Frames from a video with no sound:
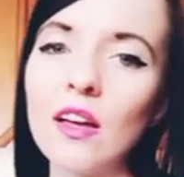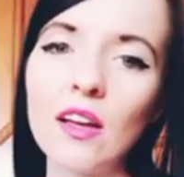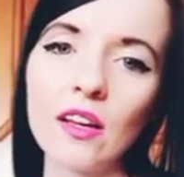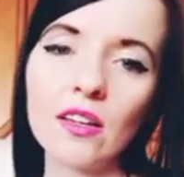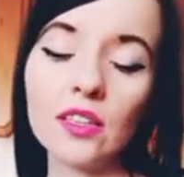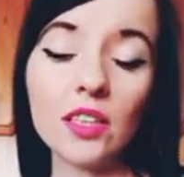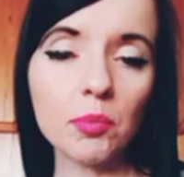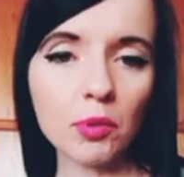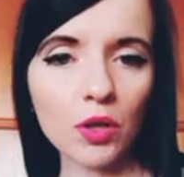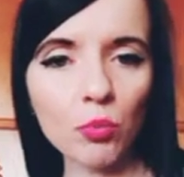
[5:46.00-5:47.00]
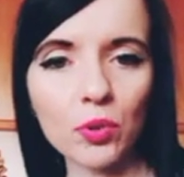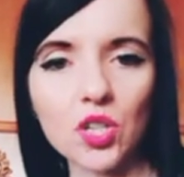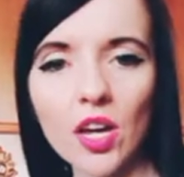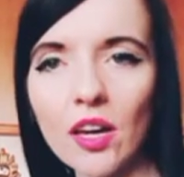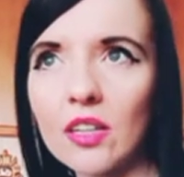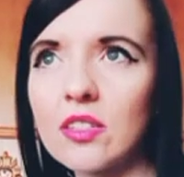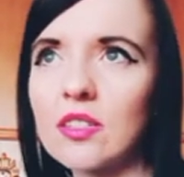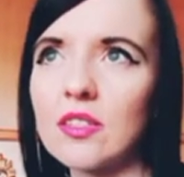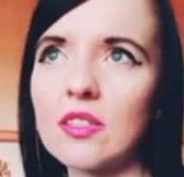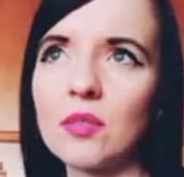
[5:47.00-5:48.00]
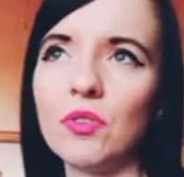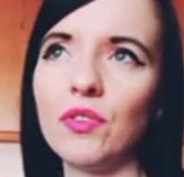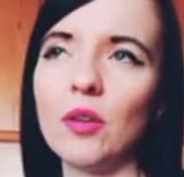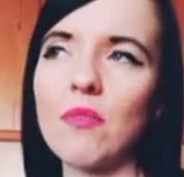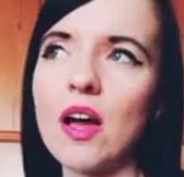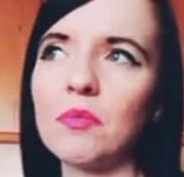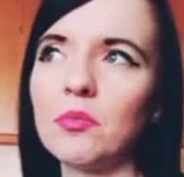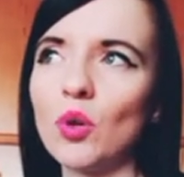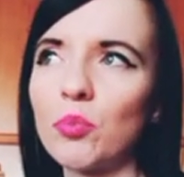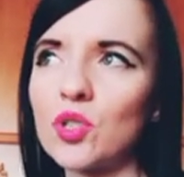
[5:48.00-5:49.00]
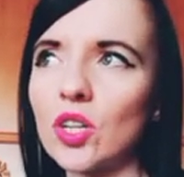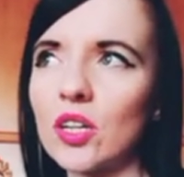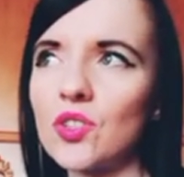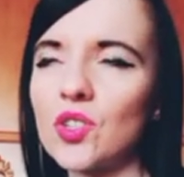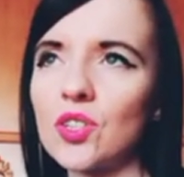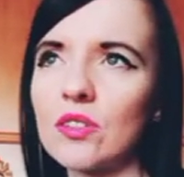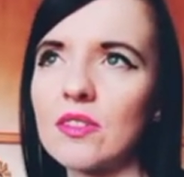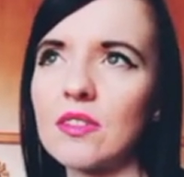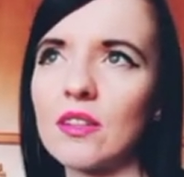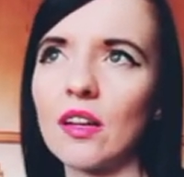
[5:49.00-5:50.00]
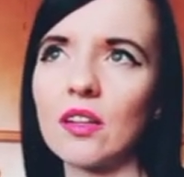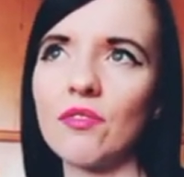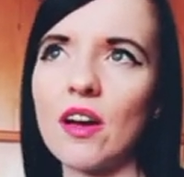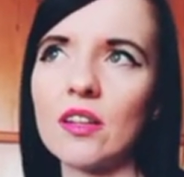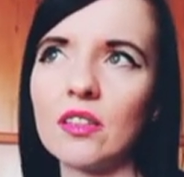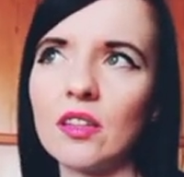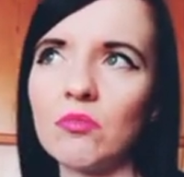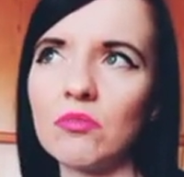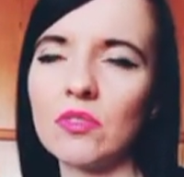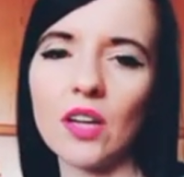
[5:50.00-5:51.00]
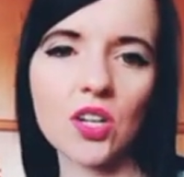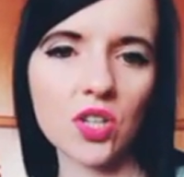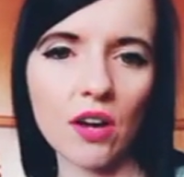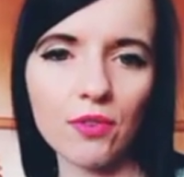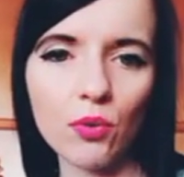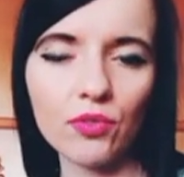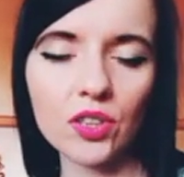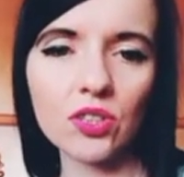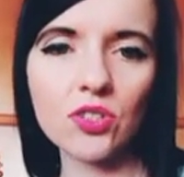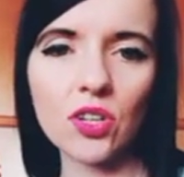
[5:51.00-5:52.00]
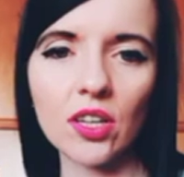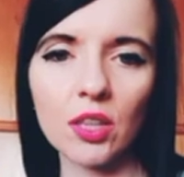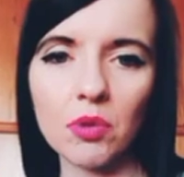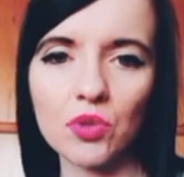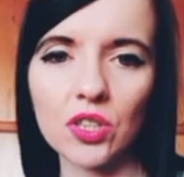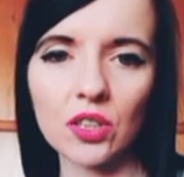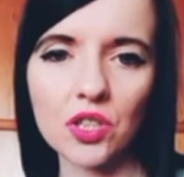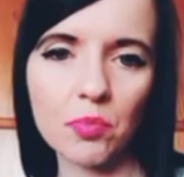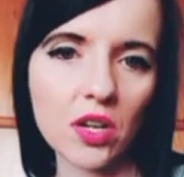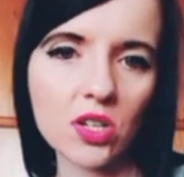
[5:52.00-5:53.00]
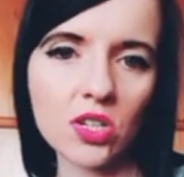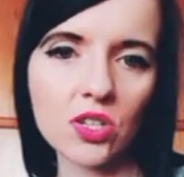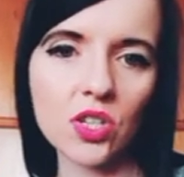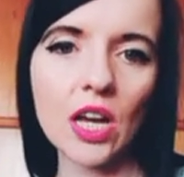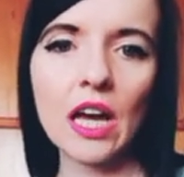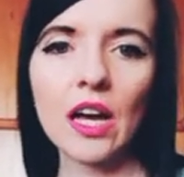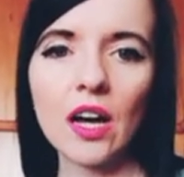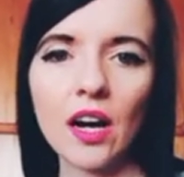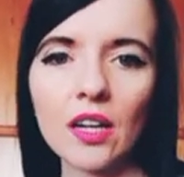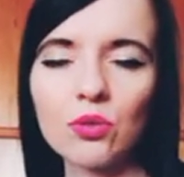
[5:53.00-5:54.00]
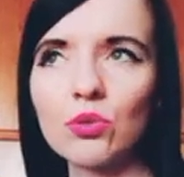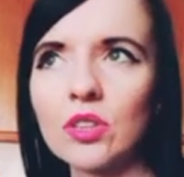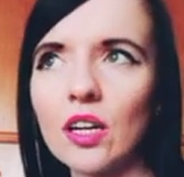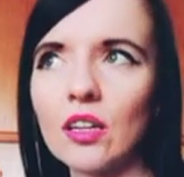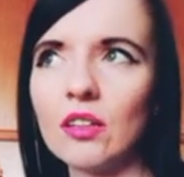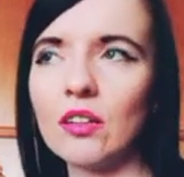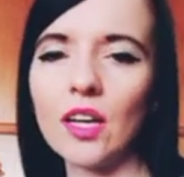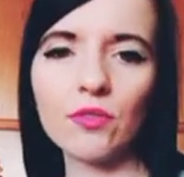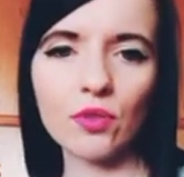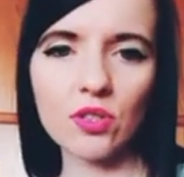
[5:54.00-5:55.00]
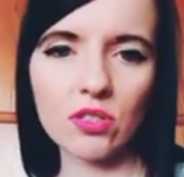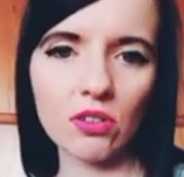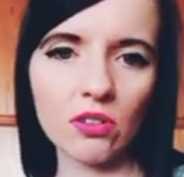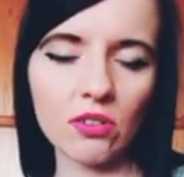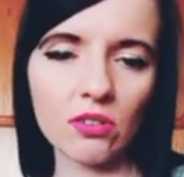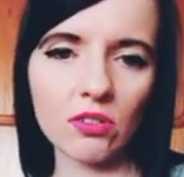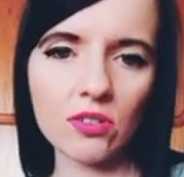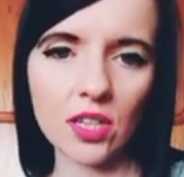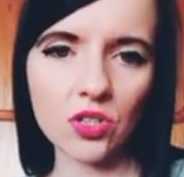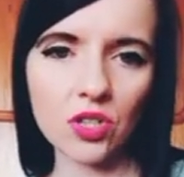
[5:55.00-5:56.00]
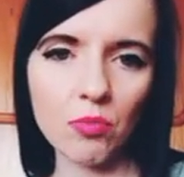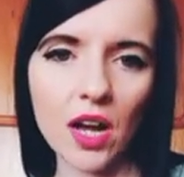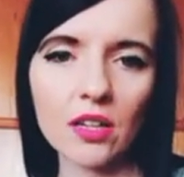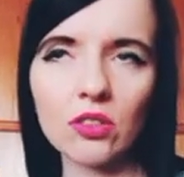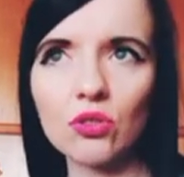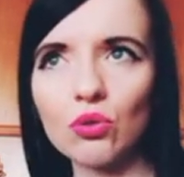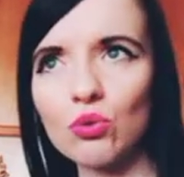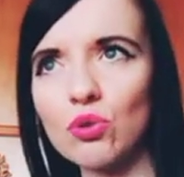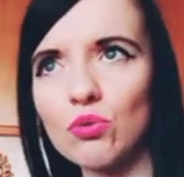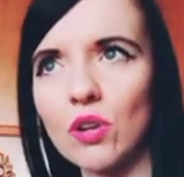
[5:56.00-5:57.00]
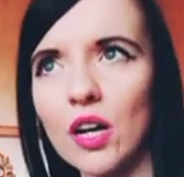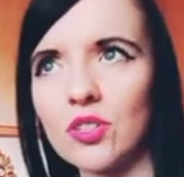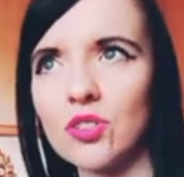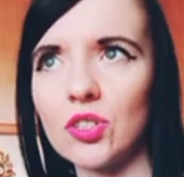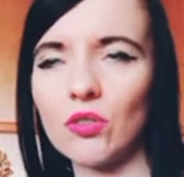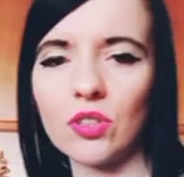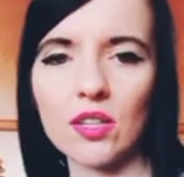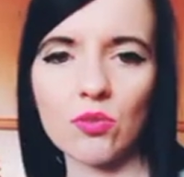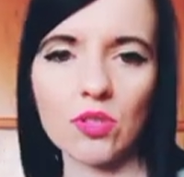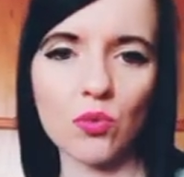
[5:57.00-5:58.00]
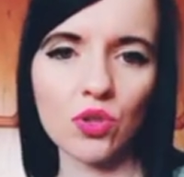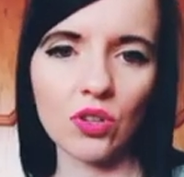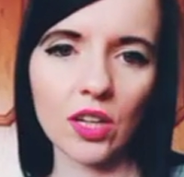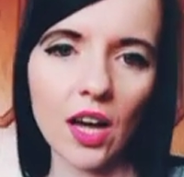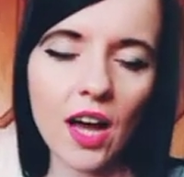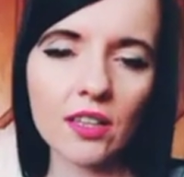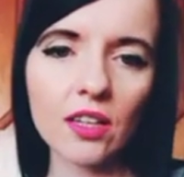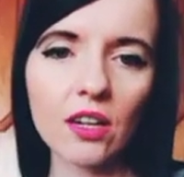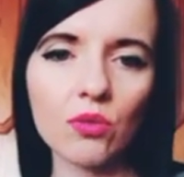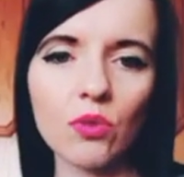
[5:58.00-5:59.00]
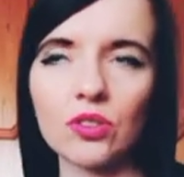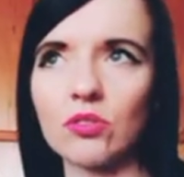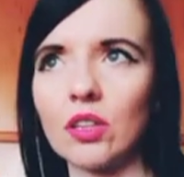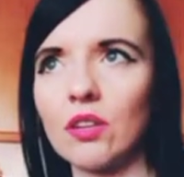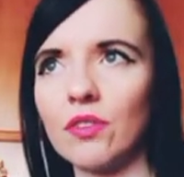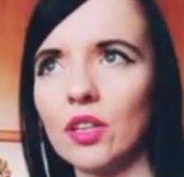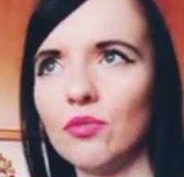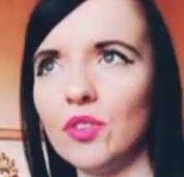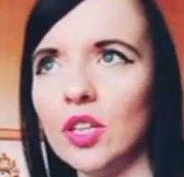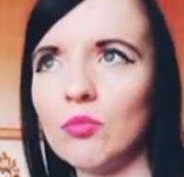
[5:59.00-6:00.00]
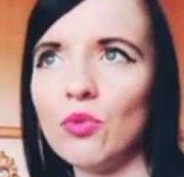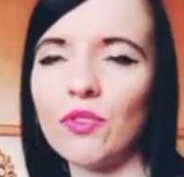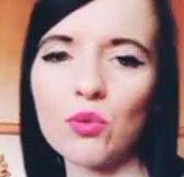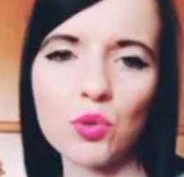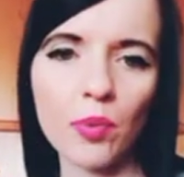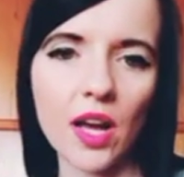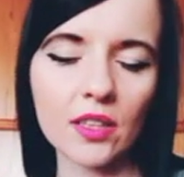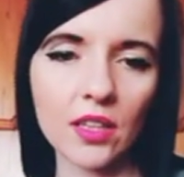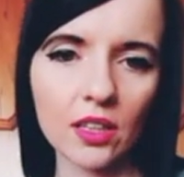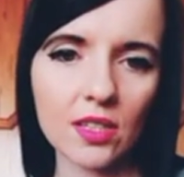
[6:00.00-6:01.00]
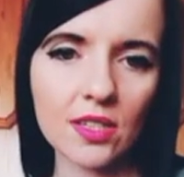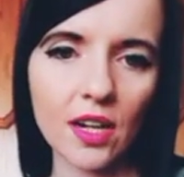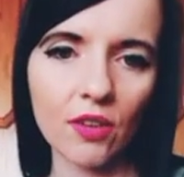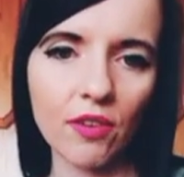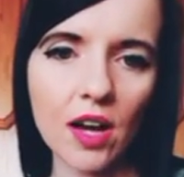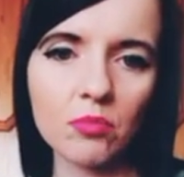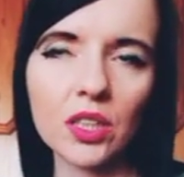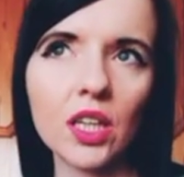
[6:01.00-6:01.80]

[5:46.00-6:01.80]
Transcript: E, I niby miał poczekać z tymi filmami, miał poczekać z nagrywaniem, aż Rafał wyjdzie, nie miał się tak śpieszyć. A tutaj ledwo co go zatrzymali, to już słuchajcie, od razu założony kanał, a to nagrywanie filmów, a już plany jakieś z live'ami.